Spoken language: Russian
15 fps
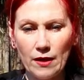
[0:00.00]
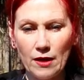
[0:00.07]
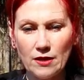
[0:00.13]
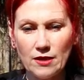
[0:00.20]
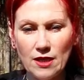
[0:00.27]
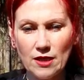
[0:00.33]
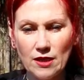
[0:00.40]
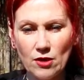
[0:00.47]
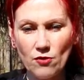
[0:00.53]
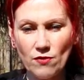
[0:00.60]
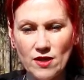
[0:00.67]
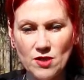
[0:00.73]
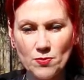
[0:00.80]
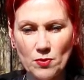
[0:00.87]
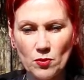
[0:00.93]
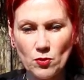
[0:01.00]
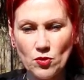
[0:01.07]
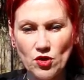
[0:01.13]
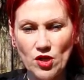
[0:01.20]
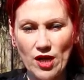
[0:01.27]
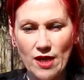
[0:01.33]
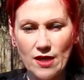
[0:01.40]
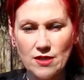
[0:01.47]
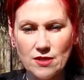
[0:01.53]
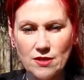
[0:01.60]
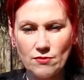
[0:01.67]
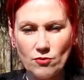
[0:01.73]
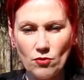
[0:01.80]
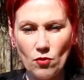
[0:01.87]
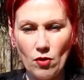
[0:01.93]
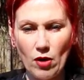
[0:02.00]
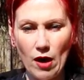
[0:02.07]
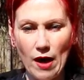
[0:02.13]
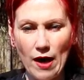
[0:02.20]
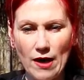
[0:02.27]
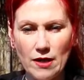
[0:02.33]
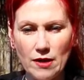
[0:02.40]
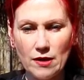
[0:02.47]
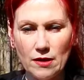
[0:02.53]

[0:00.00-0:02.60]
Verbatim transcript: Энергия у вас получается в руках